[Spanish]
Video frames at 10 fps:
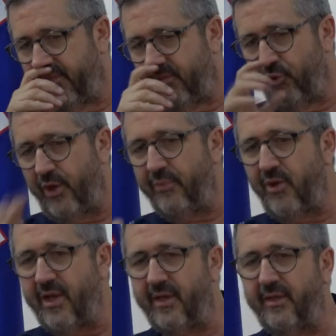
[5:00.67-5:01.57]
Turismo
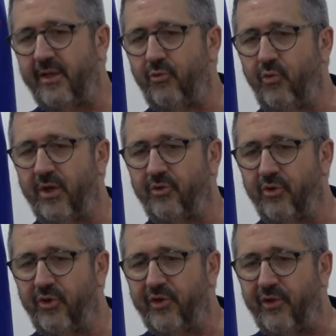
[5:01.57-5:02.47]
y arquitectura
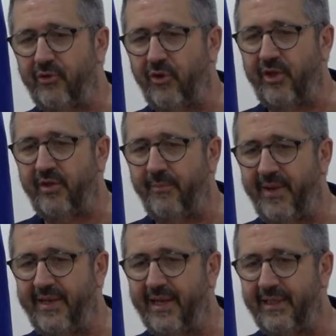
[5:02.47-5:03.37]
son dos,
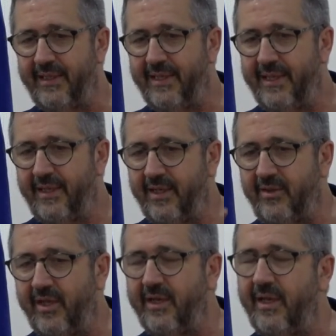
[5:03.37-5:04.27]
disciplinas que
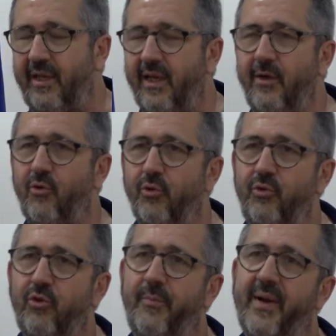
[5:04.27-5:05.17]
tienen que ir
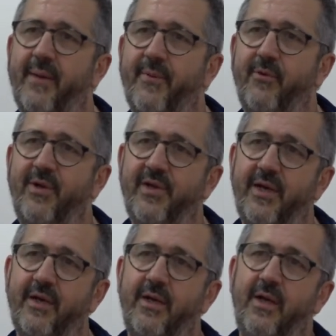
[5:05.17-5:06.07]
juntos para
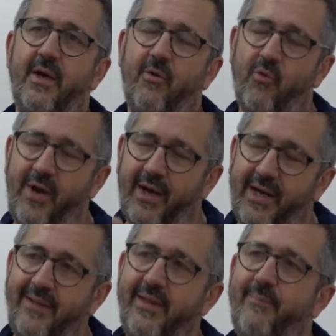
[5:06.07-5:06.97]
aprovechar unas
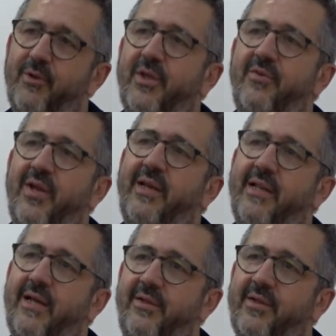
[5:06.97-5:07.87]
grandes
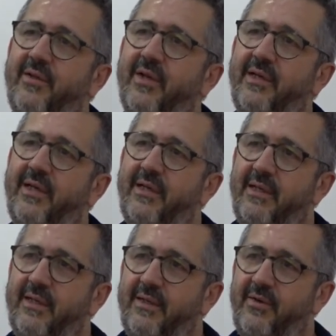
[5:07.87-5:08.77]
potencialidades que tiene
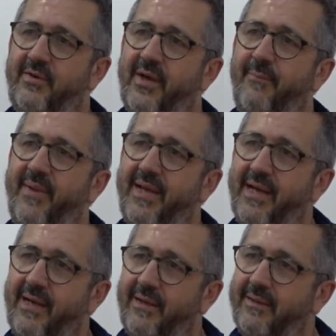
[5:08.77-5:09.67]
San
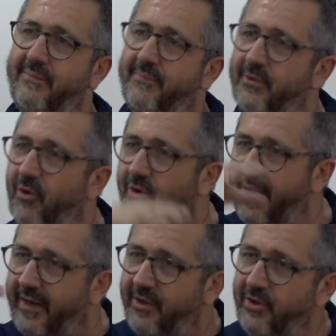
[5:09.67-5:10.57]
Miguel o la
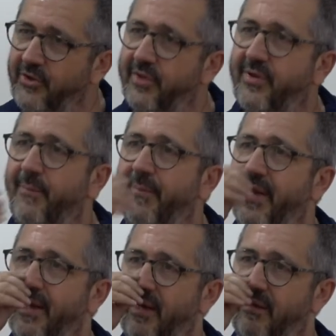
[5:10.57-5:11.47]
región de San
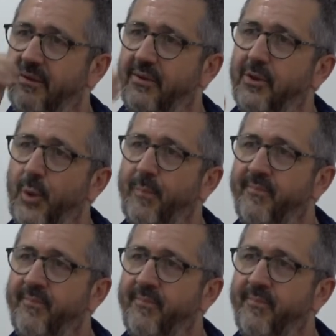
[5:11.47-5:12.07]
Miguel. ¿no?